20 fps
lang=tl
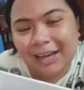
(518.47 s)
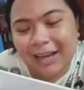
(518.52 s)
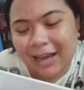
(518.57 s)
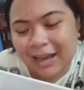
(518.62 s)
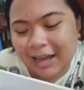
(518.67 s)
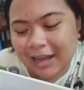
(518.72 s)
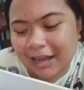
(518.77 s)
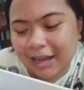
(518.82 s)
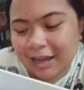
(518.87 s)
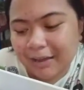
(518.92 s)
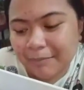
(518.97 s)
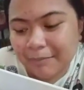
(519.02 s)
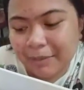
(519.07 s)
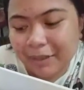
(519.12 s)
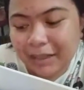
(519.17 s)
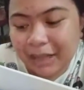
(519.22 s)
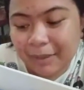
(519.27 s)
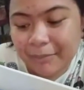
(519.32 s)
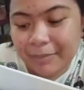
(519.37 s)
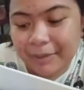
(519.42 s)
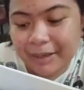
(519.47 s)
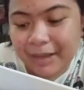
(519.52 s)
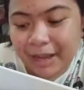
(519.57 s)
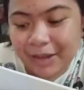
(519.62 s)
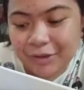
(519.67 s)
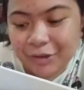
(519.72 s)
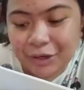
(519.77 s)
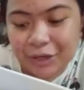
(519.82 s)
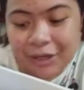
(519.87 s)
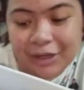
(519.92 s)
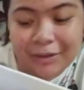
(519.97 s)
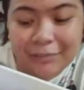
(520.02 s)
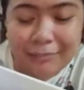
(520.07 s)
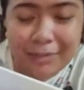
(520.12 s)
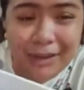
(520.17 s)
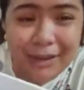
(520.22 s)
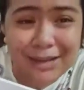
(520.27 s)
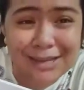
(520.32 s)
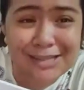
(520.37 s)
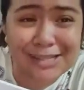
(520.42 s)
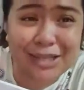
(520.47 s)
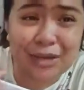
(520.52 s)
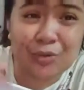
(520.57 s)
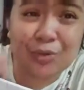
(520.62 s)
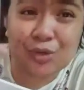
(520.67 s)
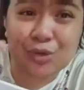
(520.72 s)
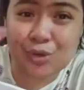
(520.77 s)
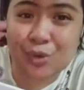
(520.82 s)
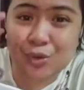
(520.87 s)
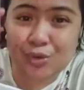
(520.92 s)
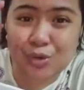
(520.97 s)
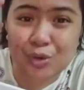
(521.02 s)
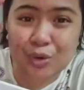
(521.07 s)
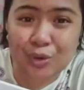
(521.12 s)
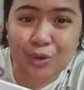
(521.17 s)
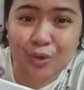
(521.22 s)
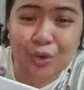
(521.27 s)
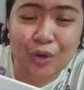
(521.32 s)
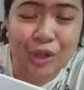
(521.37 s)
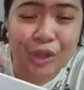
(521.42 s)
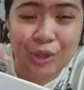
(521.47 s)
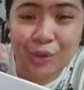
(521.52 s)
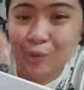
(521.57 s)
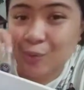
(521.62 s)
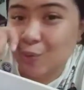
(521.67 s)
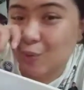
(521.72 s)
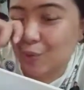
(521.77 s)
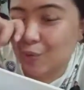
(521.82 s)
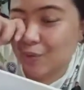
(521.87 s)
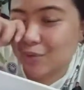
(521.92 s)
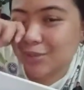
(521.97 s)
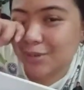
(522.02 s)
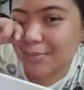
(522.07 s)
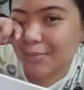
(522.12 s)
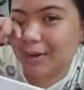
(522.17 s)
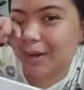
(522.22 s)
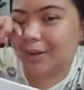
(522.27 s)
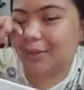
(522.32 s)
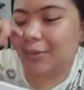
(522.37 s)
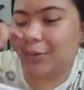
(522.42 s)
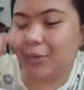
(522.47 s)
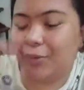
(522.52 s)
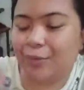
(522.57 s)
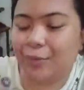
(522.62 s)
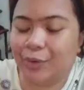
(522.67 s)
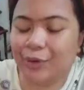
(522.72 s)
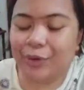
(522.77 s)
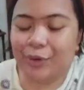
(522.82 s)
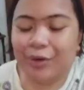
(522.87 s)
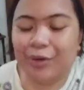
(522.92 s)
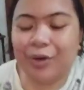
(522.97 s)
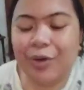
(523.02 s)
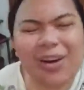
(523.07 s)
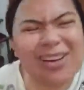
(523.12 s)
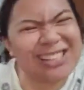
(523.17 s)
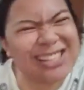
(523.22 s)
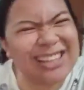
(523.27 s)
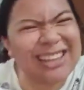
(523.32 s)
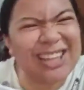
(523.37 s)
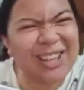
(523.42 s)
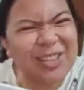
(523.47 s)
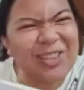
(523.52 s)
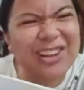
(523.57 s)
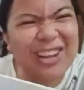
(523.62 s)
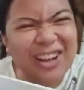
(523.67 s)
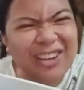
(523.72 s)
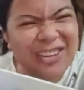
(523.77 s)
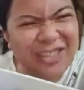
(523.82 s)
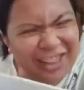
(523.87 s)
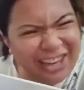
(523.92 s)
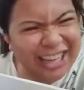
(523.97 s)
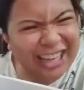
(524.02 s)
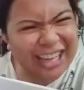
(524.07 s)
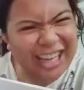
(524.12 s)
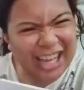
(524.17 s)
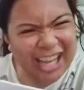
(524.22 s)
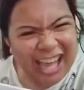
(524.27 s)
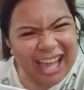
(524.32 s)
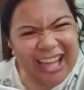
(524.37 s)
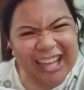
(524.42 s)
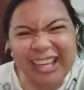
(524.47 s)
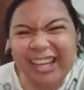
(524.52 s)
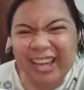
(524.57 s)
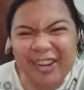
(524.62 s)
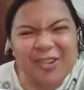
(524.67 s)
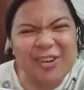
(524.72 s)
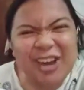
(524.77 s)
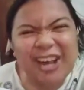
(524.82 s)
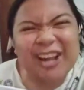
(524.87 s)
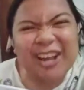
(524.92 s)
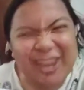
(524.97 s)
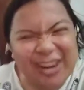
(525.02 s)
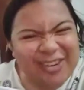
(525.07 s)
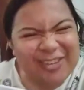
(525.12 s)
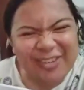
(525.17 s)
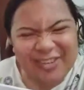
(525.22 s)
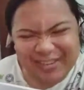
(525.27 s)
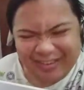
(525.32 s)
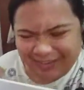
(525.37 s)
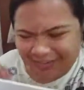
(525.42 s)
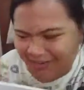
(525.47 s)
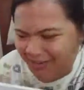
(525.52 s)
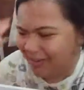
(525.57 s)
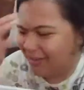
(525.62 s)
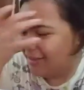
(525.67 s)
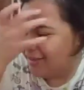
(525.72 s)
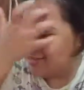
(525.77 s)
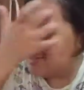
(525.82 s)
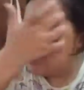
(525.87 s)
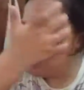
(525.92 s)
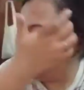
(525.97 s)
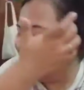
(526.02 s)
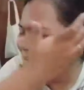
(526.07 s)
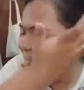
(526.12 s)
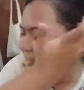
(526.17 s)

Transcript: na bigla-bigla nyo na lang biglang sinusuksok o hinuhulog sa mga drawer nyo. No? Kasi dito ganun eh. Gan na ganun. So,